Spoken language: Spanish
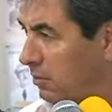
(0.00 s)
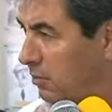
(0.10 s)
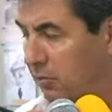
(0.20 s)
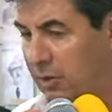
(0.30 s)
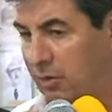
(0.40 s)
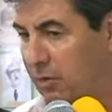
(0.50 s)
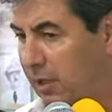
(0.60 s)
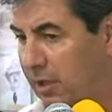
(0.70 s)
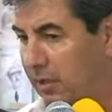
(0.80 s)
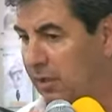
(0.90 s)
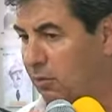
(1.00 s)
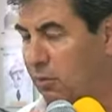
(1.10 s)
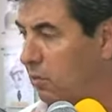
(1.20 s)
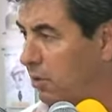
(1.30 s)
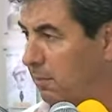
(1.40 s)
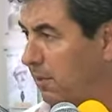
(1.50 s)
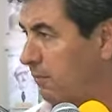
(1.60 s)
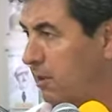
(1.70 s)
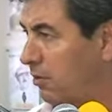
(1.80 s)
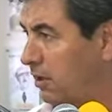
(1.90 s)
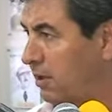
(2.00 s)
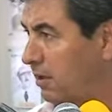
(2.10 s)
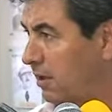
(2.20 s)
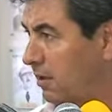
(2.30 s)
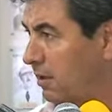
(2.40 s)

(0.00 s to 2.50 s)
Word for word: Yo no quiero que quede ningún jugador en Banfield que no quiera estar.